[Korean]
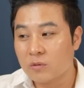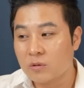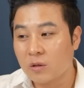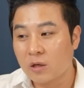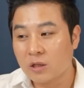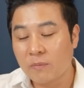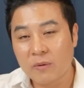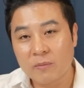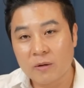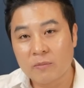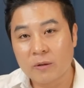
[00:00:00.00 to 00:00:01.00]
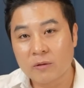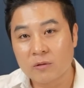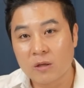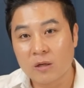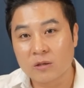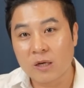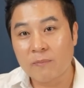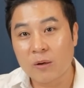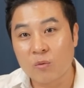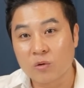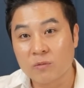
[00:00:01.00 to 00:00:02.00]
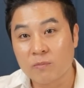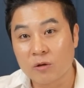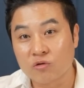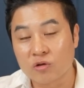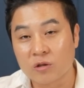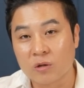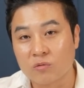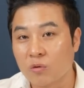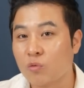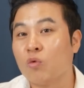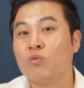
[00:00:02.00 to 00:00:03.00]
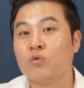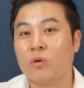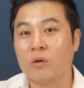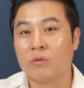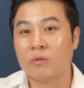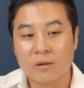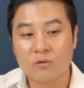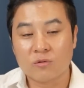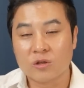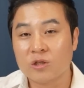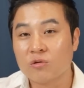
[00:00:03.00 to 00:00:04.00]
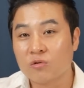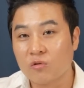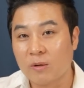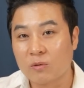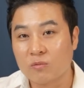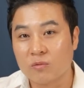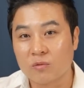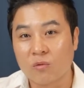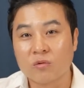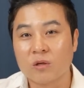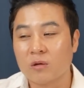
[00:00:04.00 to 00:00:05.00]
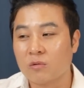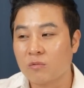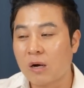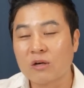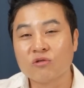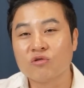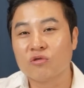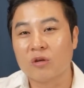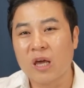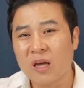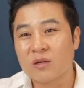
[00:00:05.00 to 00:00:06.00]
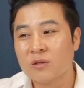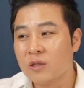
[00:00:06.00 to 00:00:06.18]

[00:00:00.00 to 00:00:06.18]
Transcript: 제가 300만 원 받는데 350만 원 주신다고요? 어, 너무 좋아요. 그리고 쉬는 것도 많고 너 어디 광주? 에?